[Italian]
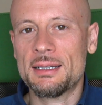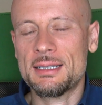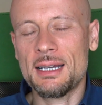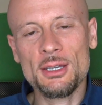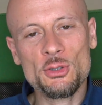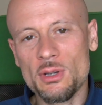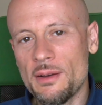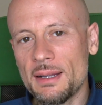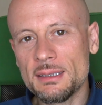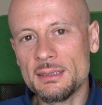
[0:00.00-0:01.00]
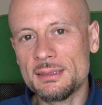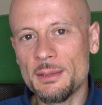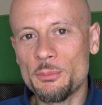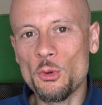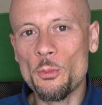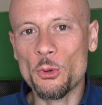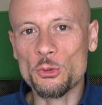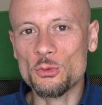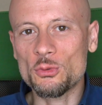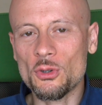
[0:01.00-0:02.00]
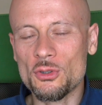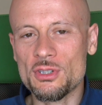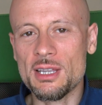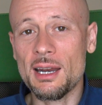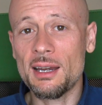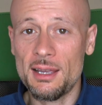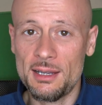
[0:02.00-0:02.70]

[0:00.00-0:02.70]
da adesso in avanti sia più opportuno considerare